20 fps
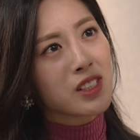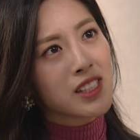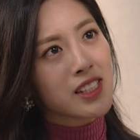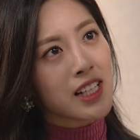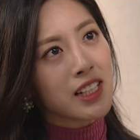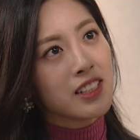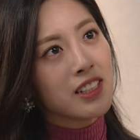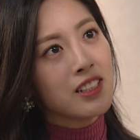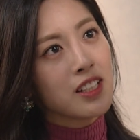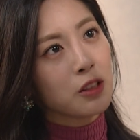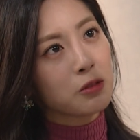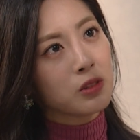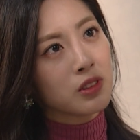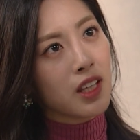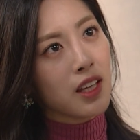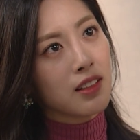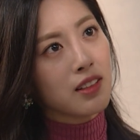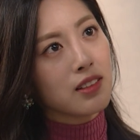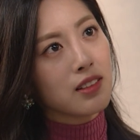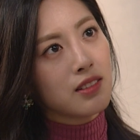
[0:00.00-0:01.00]
잔인하고
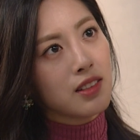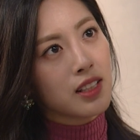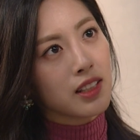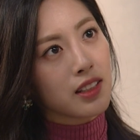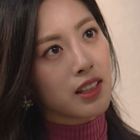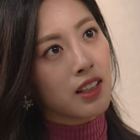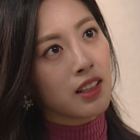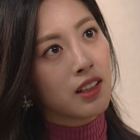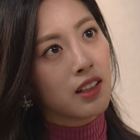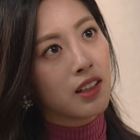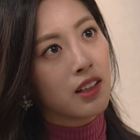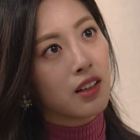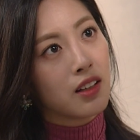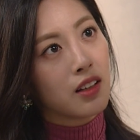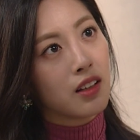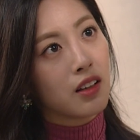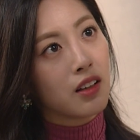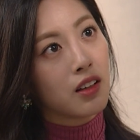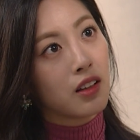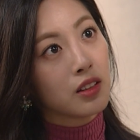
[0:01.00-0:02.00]
깨끗하게
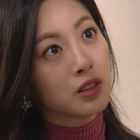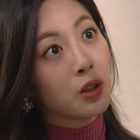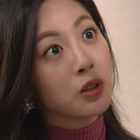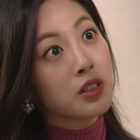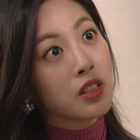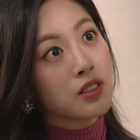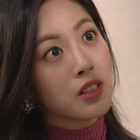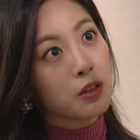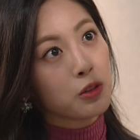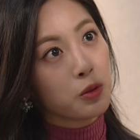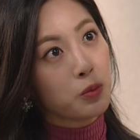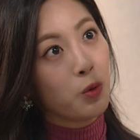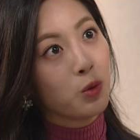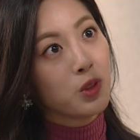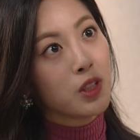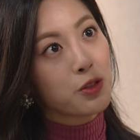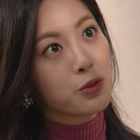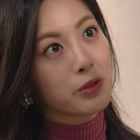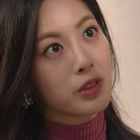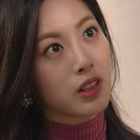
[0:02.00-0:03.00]
저 세상으로
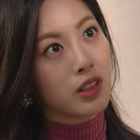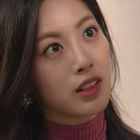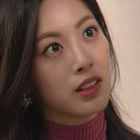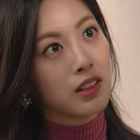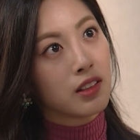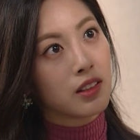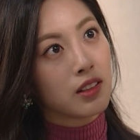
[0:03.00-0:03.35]
보내줄게.